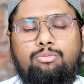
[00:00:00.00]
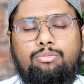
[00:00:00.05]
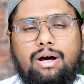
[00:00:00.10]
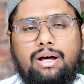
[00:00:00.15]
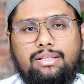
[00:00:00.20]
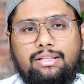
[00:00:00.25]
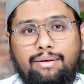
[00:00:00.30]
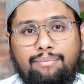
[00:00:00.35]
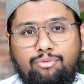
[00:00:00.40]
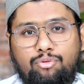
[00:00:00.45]

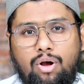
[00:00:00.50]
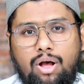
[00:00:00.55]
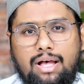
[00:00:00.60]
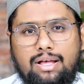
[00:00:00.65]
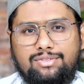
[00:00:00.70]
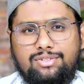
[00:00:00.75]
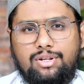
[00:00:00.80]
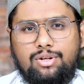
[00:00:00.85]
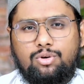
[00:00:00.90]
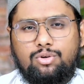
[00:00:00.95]
मालूम
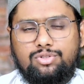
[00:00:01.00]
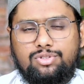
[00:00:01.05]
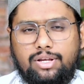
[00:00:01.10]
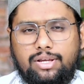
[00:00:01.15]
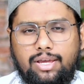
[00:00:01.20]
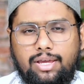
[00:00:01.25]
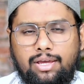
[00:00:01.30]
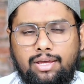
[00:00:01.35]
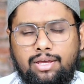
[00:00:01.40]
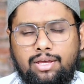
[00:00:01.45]
आपको हासिल
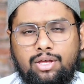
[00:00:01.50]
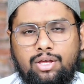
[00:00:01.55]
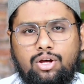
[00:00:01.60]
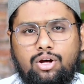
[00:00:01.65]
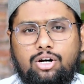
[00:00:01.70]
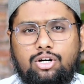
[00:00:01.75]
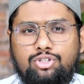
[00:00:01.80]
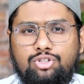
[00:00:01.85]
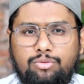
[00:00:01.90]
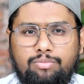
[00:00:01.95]
हो सके
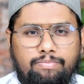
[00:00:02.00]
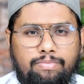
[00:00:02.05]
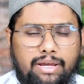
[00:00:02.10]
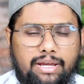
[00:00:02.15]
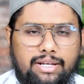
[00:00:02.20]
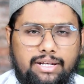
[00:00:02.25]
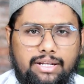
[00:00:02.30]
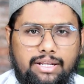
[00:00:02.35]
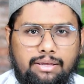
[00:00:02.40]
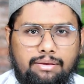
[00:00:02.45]
और जो
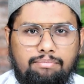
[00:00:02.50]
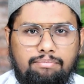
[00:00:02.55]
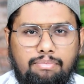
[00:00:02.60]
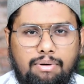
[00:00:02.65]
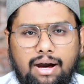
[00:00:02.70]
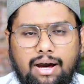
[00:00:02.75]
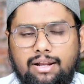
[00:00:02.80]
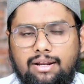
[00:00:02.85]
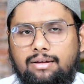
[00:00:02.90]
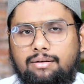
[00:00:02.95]
पहली
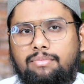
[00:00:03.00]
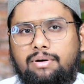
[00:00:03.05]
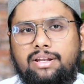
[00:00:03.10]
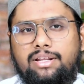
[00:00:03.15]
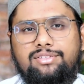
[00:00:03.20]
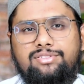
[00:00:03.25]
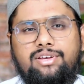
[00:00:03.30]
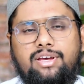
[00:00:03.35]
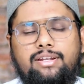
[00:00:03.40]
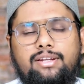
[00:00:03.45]
बार
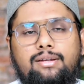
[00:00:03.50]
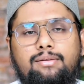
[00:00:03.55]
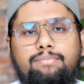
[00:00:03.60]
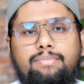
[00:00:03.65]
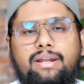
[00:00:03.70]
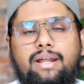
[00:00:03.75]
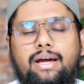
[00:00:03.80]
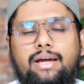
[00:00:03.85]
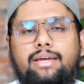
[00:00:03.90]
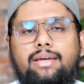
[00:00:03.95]
हमारे
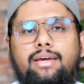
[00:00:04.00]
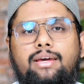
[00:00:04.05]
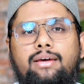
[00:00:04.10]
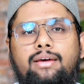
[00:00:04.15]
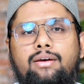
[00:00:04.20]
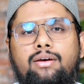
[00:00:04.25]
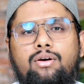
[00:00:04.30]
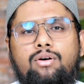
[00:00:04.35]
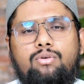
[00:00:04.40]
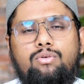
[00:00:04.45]
चैनल पर आए
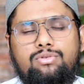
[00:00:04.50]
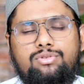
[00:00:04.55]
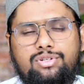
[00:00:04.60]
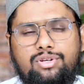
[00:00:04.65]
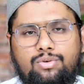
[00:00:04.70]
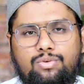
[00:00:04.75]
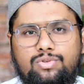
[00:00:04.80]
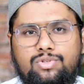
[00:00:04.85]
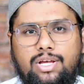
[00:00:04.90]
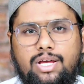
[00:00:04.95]
हैं
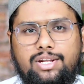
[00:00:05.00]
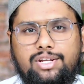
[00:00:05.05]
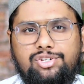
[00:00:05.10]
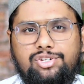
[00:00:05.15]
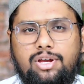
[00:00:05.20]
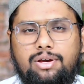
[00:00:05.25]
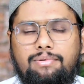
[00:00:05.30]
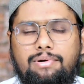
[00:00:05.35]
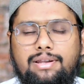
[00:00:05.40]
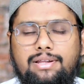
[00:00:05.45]
उनसे
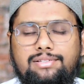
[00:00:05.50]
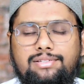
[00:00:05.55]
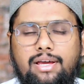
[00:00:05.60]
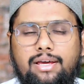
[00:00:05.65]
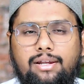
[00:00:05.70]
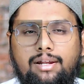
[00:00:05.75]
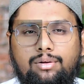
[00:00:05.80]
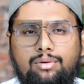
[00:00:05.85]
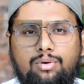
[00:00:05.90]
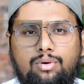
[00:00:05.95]
गुजारिश है
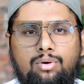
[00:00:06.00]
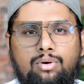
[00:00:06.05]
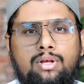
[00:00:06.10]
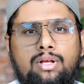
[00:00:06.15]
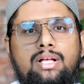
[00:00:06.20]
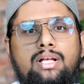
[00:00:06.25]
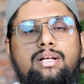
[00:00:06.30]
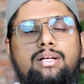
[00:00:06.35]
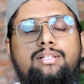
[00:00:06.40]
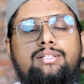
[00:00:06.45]
हमारे चैनल
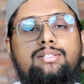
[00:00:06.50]
को